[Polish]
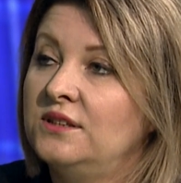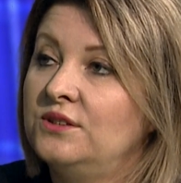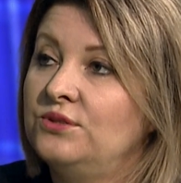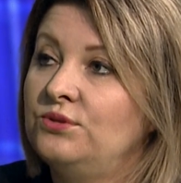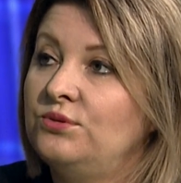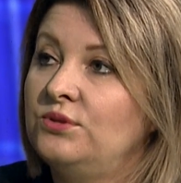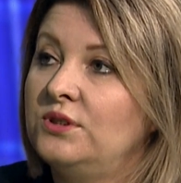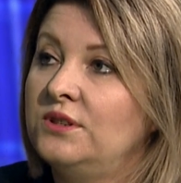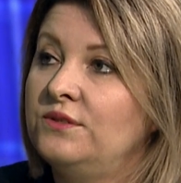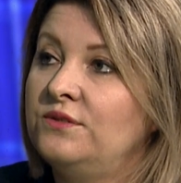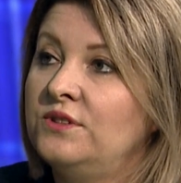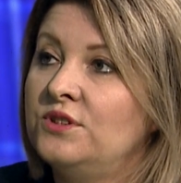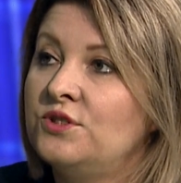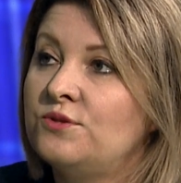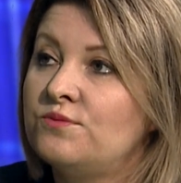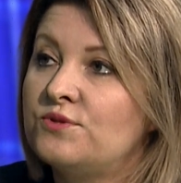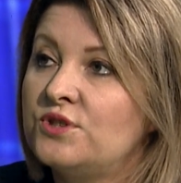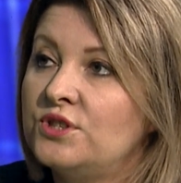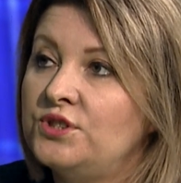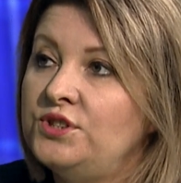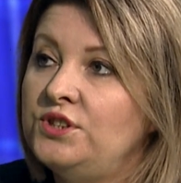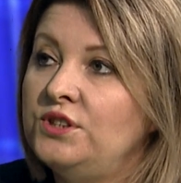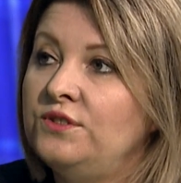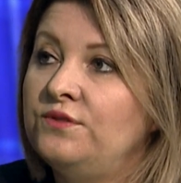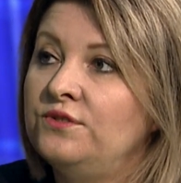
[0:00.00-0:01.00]
która wręcz
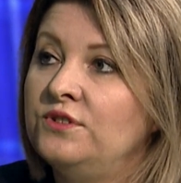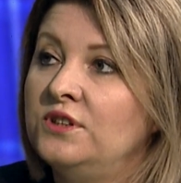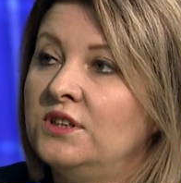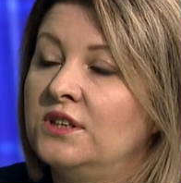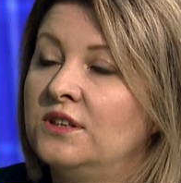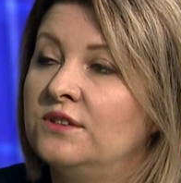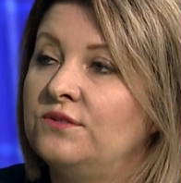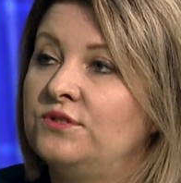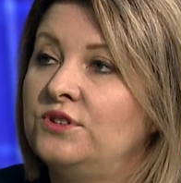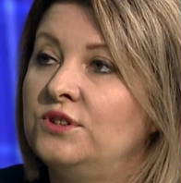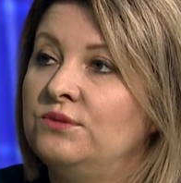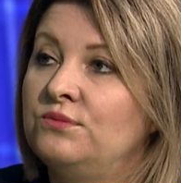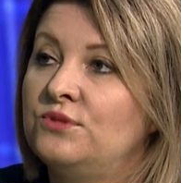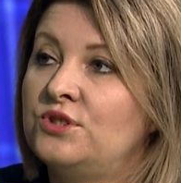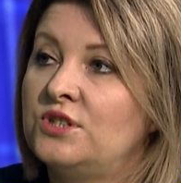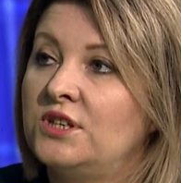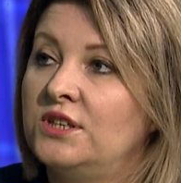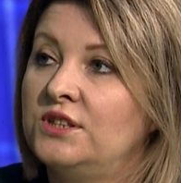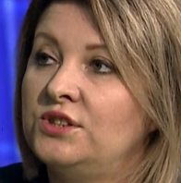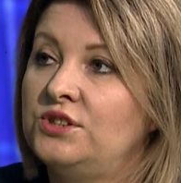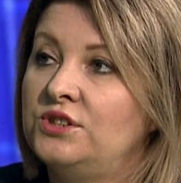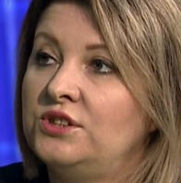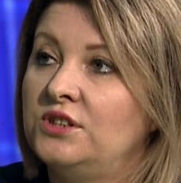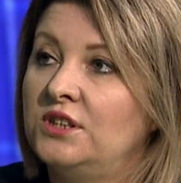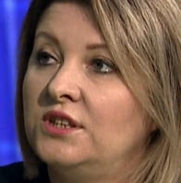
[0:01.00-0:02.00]
przeciwnie w tym
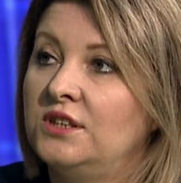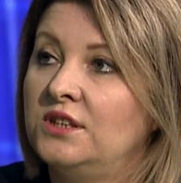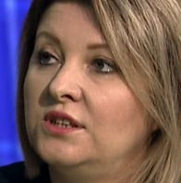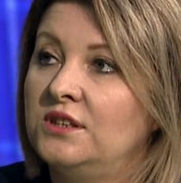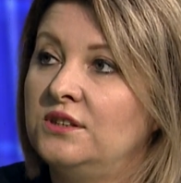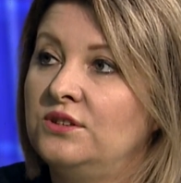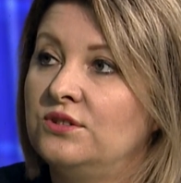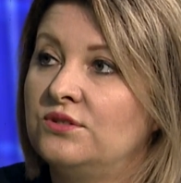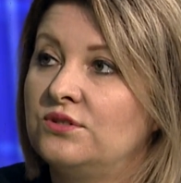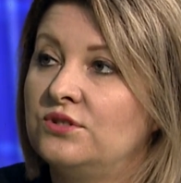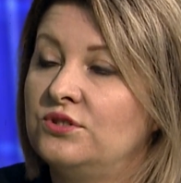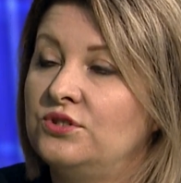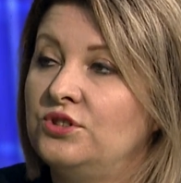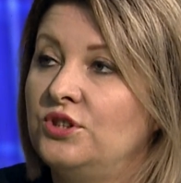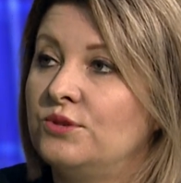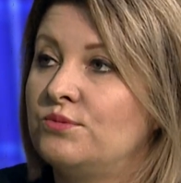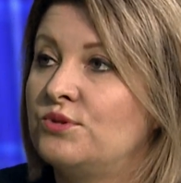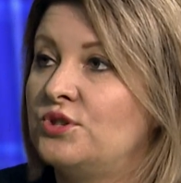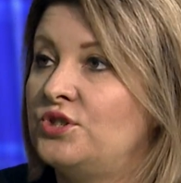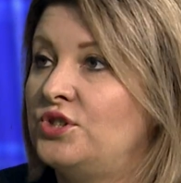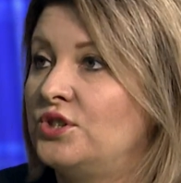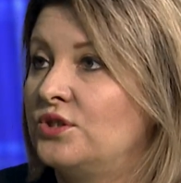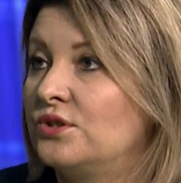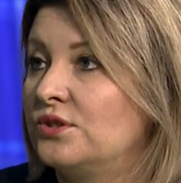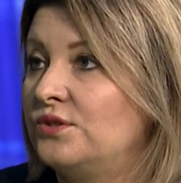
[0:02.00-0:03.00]
czasie dosyć
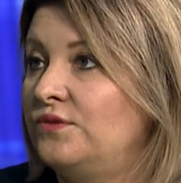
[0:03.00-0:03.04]
dobrze się